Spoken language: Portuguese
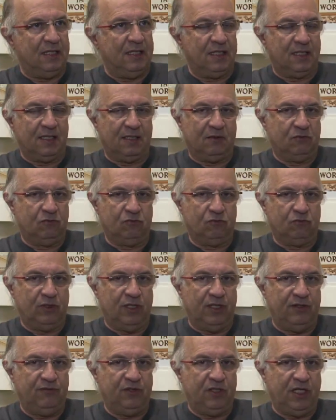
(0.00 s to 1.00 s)
era um
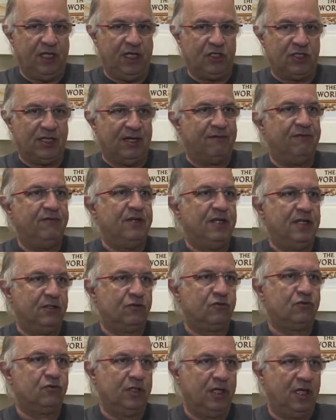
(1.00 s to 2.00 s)
evidente
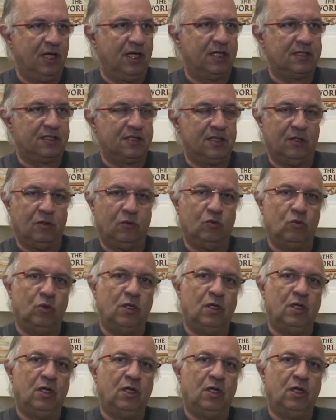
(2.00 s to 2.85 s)
avanço em relação